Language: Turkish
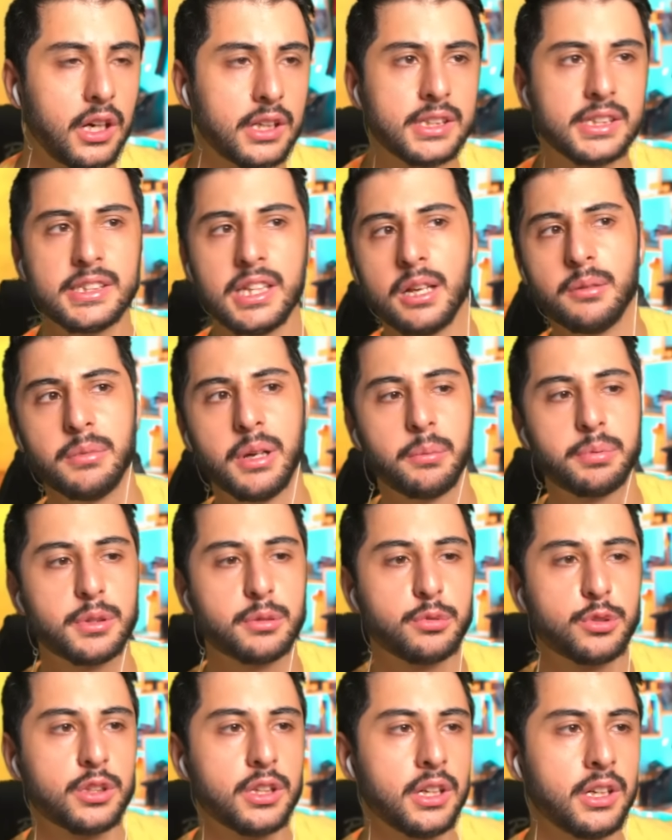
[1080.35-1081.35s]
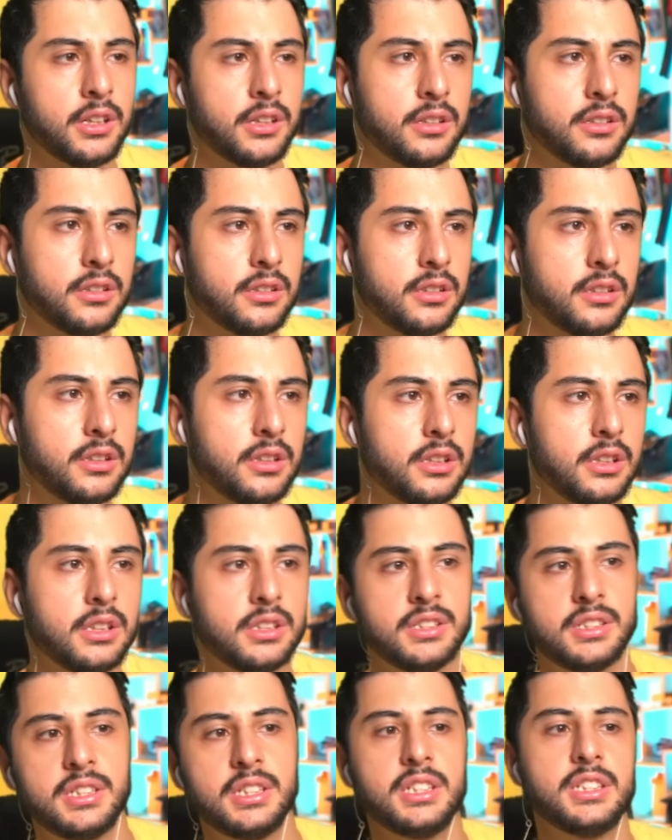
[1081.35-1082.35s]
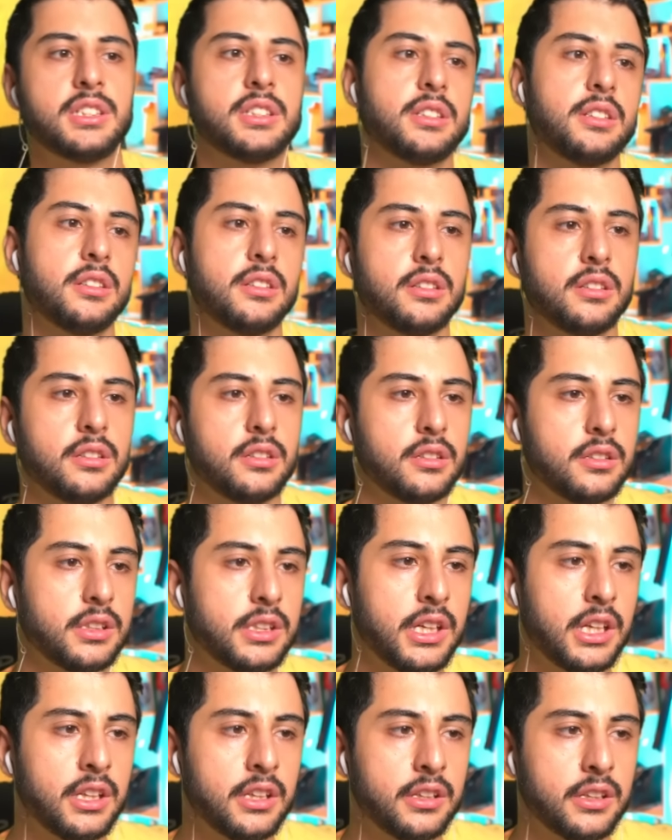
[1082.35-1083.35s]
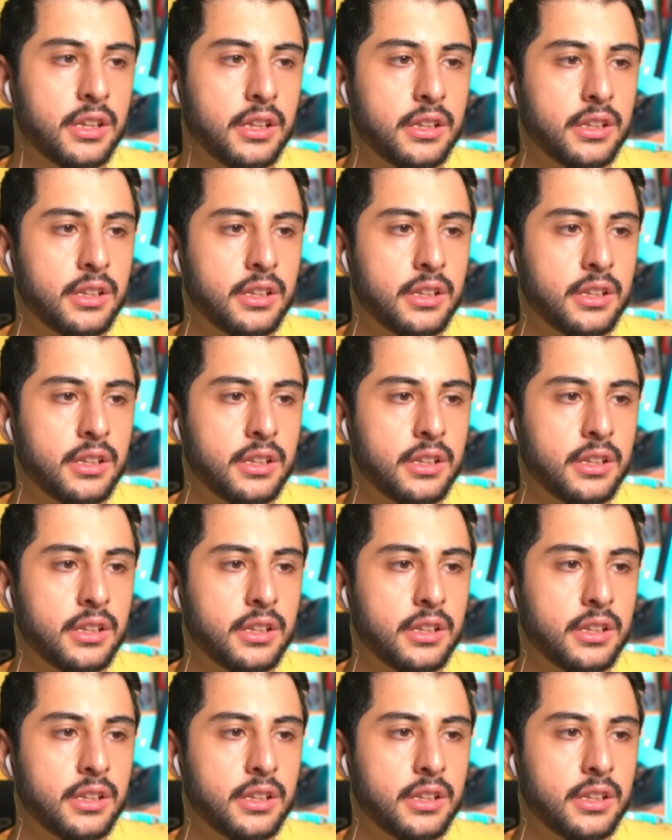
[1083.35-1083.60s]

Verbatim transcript: Hadi gidelim yaptı burada. Siz gelin